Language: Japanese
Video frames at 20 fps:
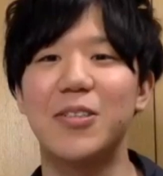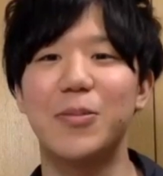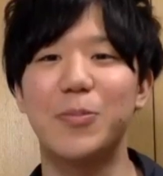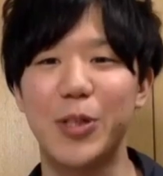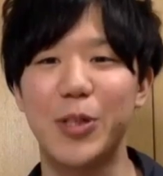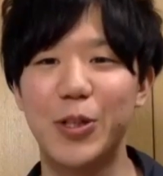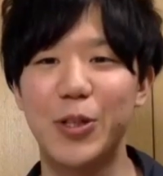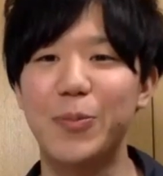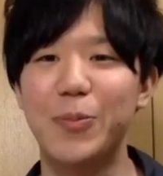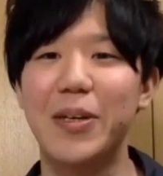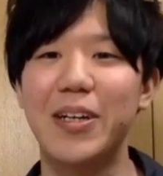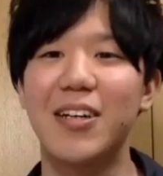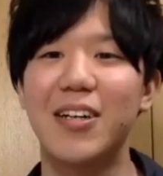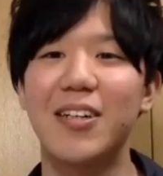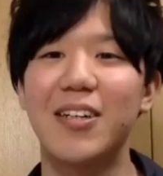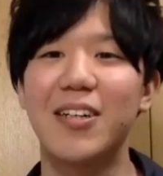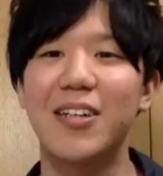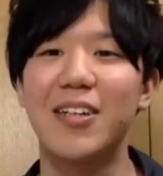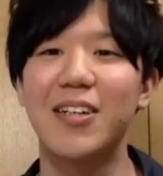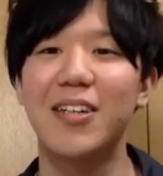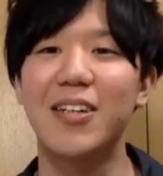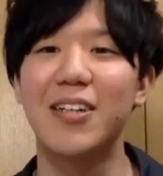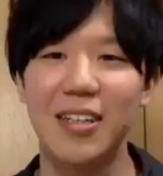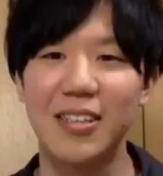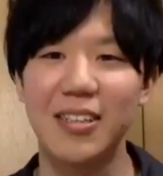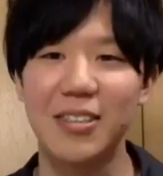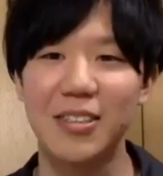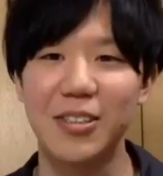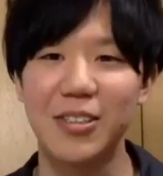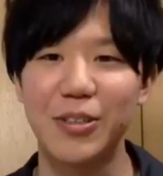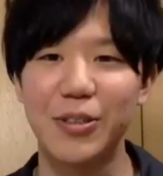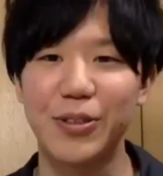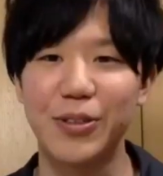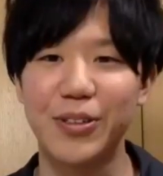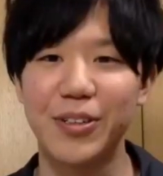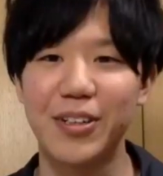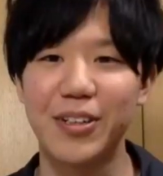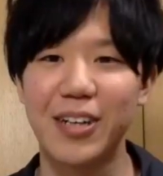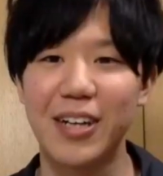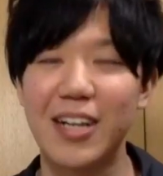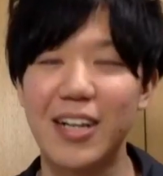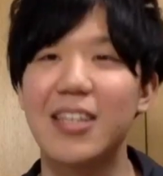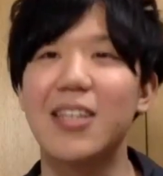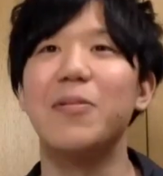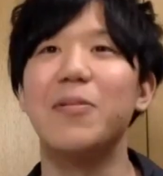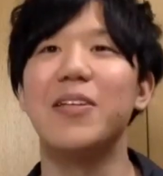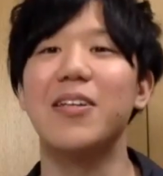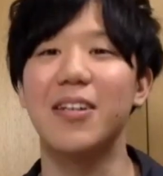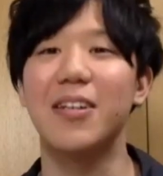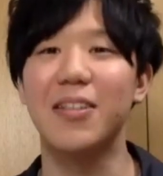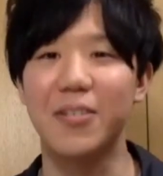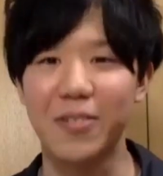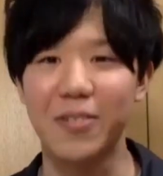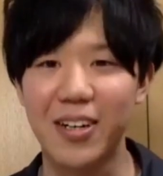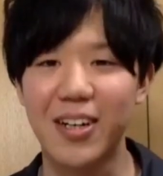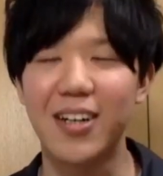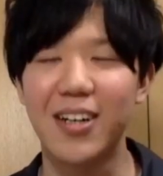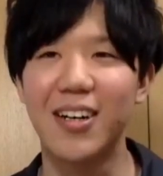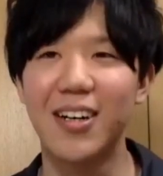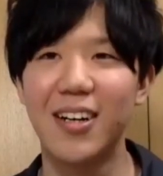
も興味があるので、そういうのを書いてみたりとか、